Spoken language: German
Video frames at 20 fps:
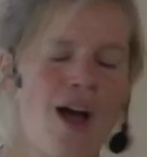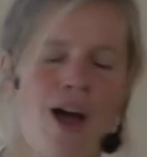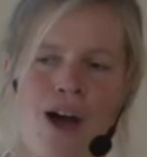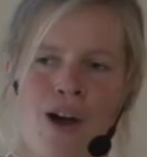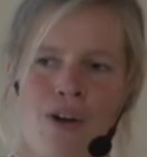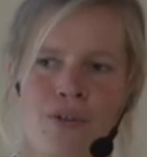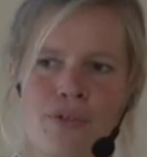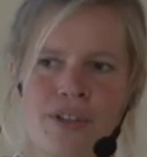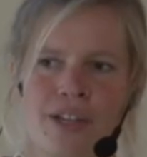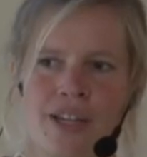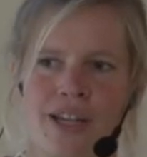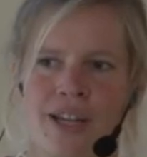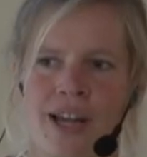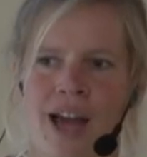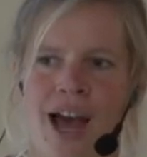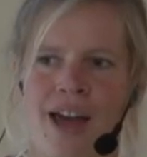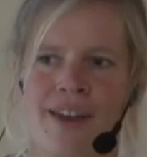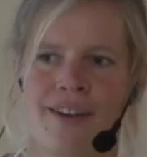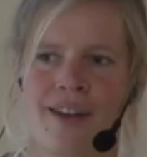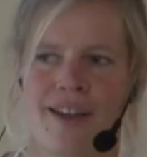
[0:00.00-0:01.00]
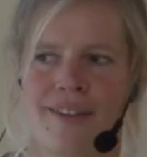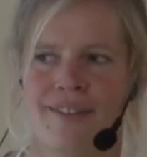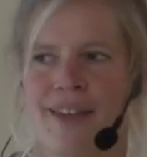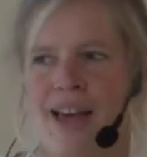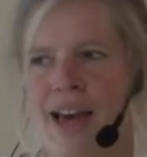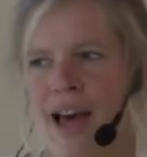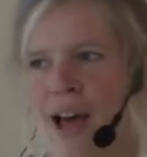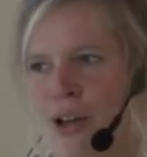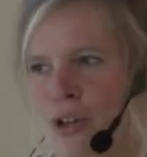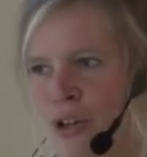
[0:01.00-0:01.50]
auf die anders
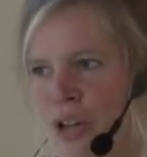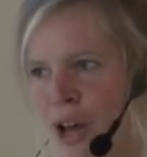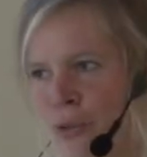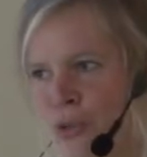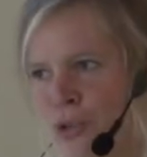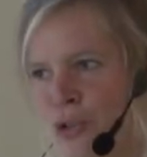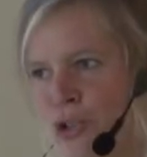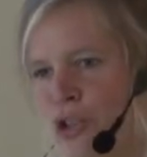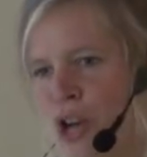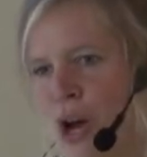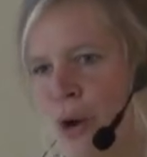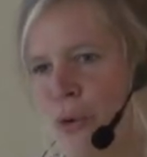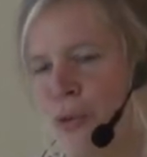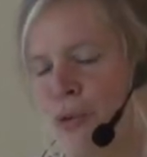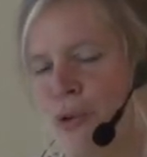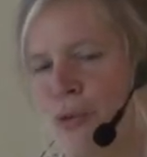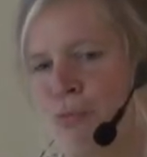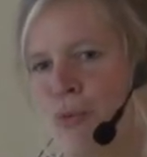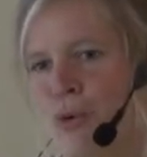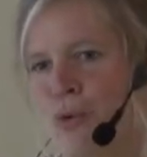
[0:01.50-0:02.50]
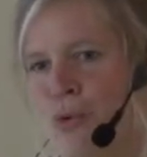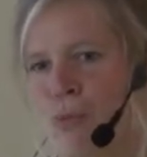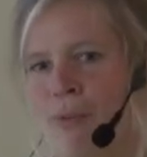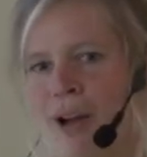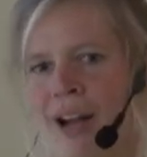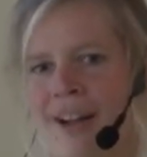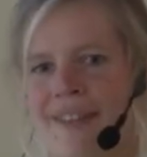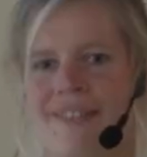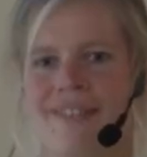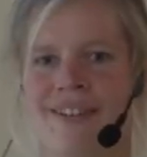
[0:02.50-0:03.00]
ausschauenden Blumen
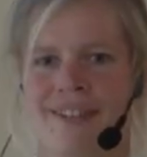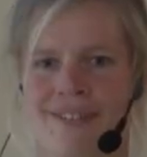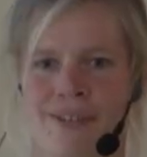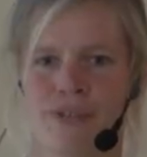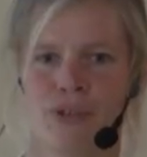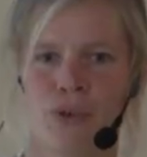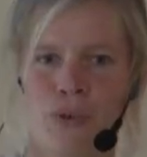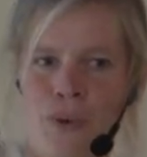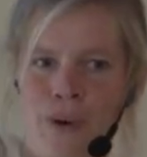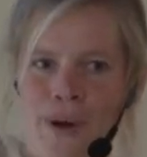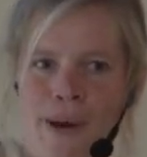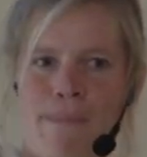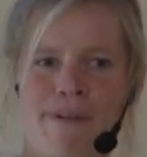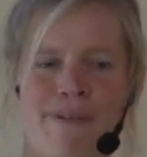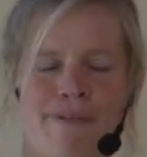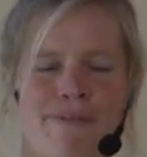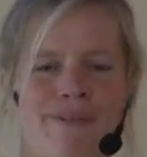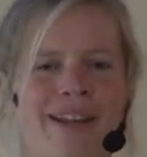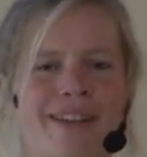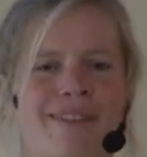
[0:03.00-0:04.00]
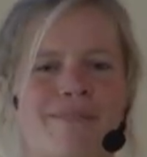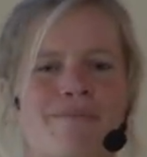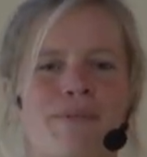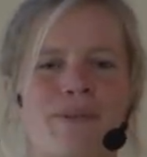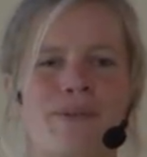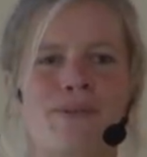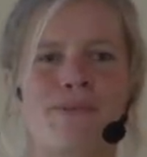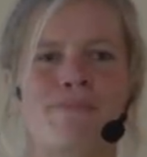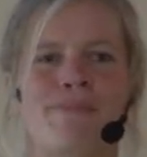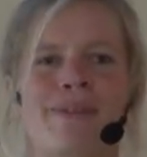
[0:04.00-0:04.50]
als diese perfekten
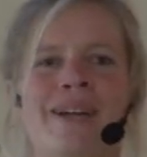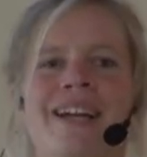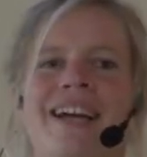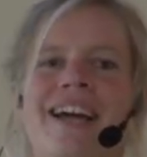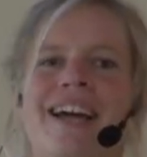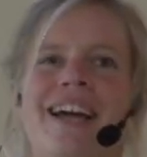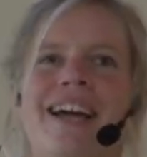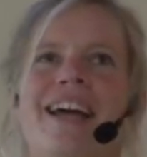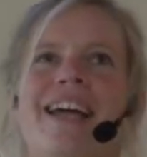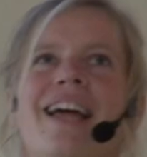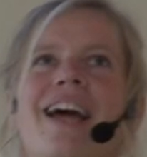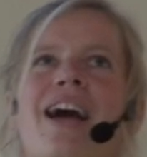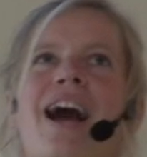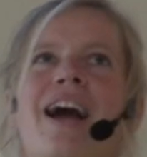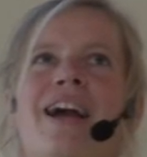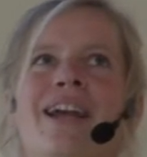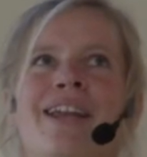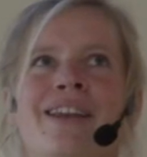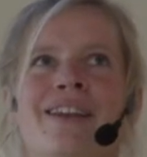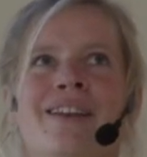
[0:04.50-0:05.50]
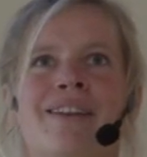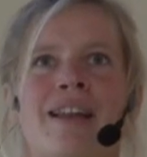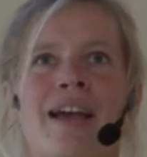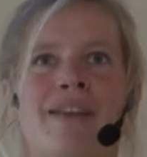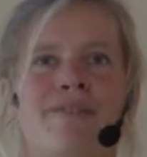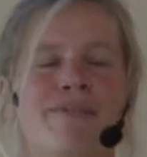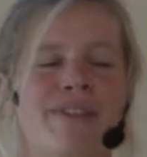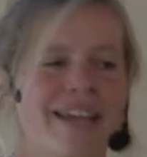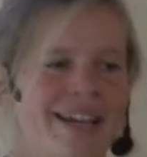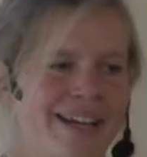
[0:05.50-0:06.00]
Blumen ein,
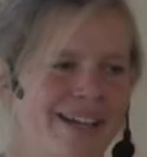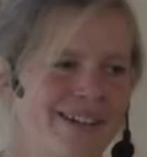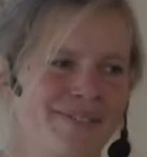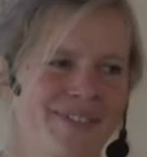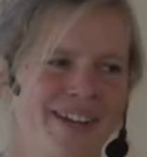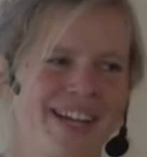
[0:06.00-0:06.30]
ein Weg,